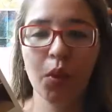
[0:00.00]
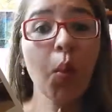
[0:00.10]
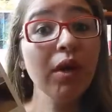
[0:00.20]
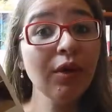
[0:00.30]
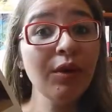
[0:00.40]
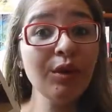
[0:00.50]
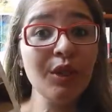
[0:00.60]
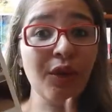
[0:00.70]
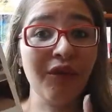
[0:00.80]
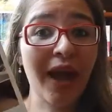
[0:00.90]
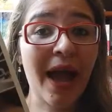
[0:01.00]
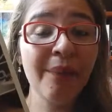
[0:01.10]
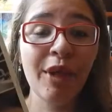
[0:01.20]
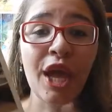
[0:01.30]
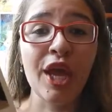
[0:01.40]
Quando eu li O Se Eu Ficar,
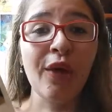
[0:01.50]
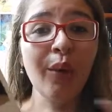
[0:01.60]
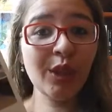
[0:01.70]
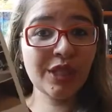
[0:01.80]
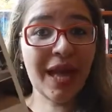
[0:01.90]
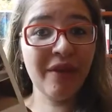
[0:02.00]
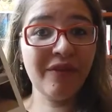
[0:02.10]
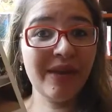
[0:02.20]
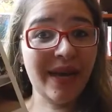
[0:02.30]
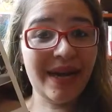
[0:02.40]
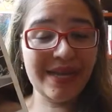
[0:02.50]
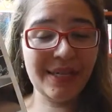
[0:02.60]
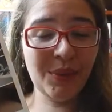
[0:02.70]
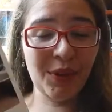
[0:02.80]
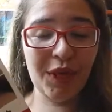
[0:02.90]
eu não estava
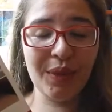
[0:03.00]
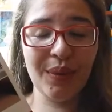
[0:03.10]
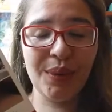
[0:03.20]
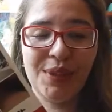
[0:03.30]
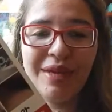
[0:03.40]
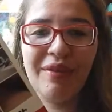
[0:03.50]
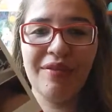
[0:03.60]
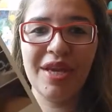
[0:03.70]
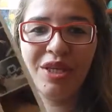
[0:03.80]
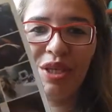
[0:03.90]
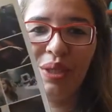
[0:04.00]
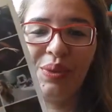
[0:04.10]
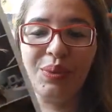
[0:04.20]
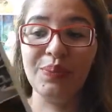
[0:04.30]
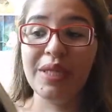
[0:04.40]
aqui no Rio, eu estava viajando.